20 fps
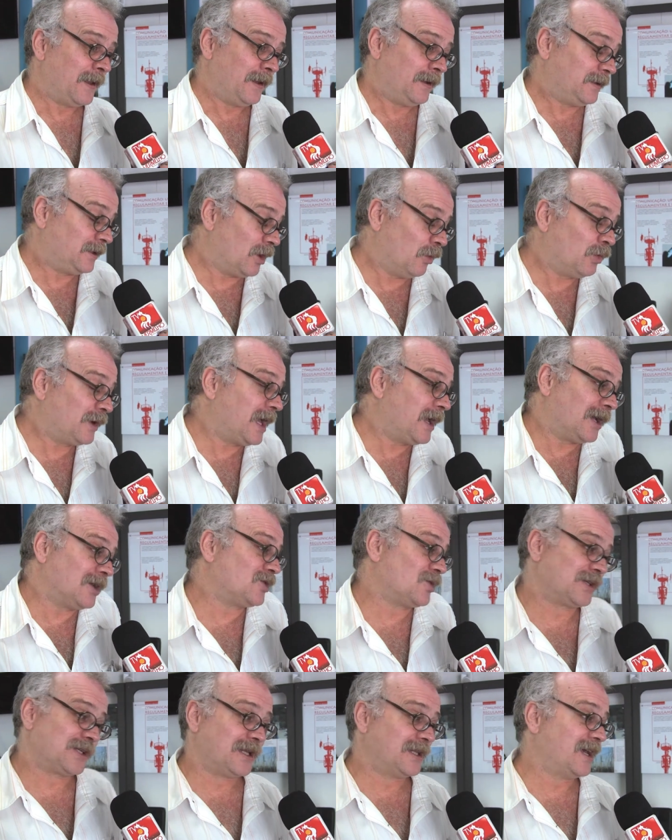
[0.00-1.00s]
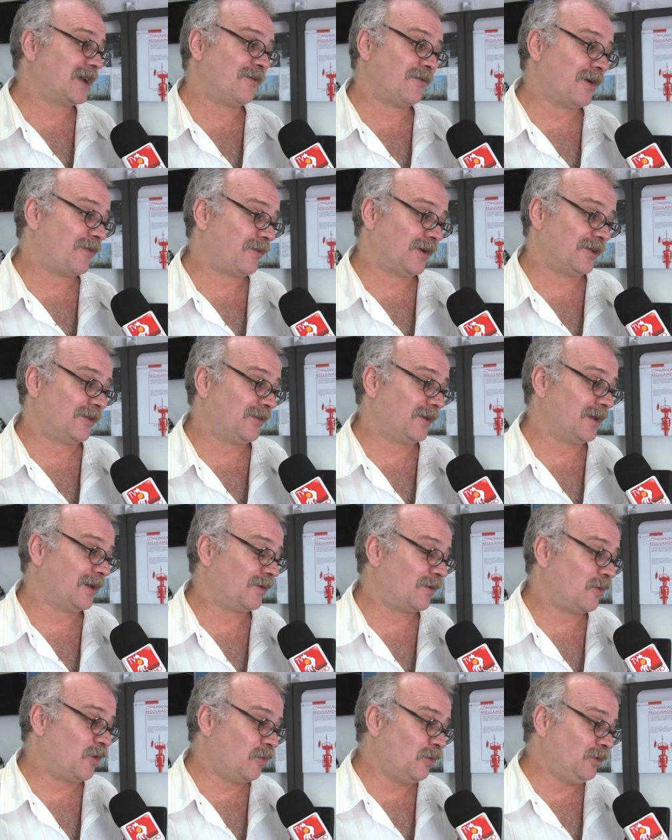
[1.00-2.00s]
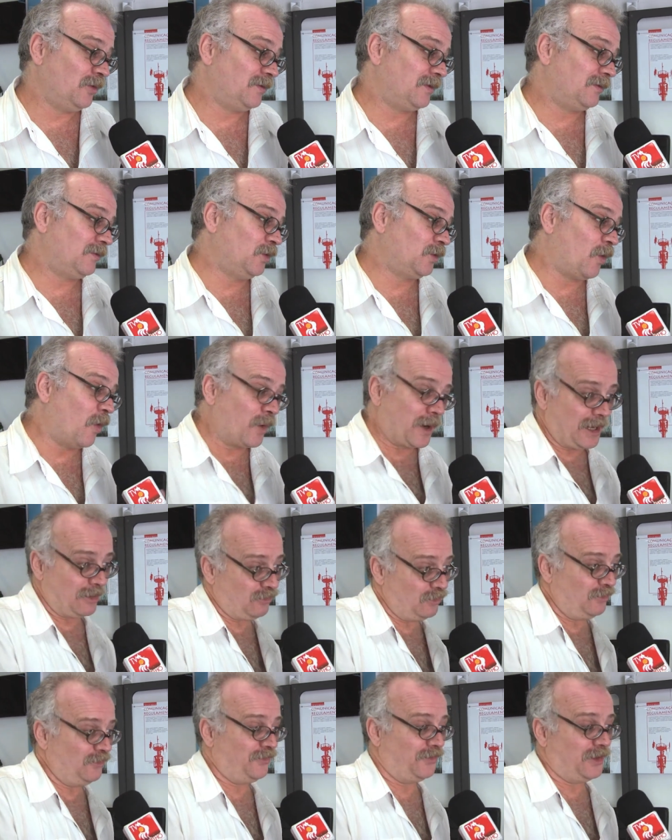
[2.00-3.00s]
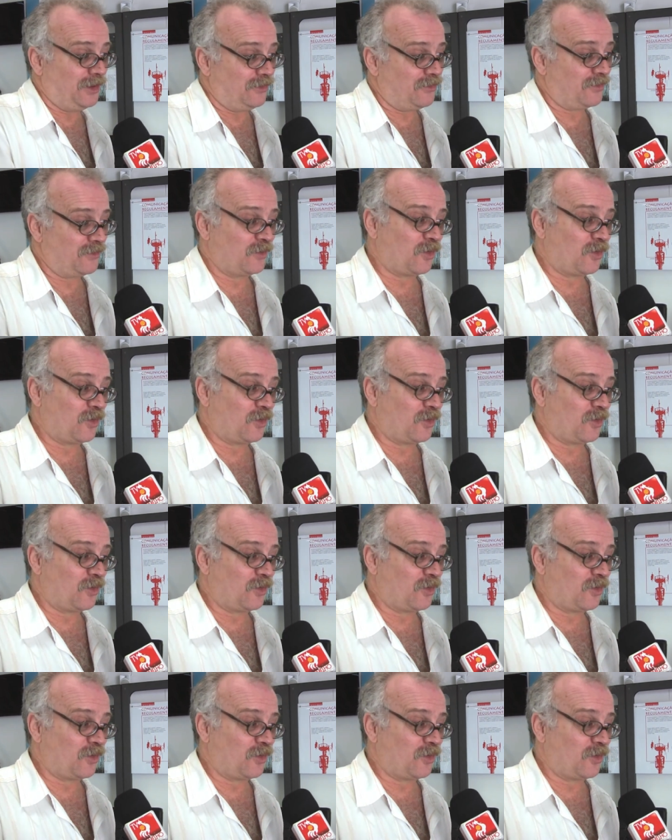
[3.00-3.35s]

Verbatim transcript: Então o que a sociedade vai fazer? Como o Congresso não fez,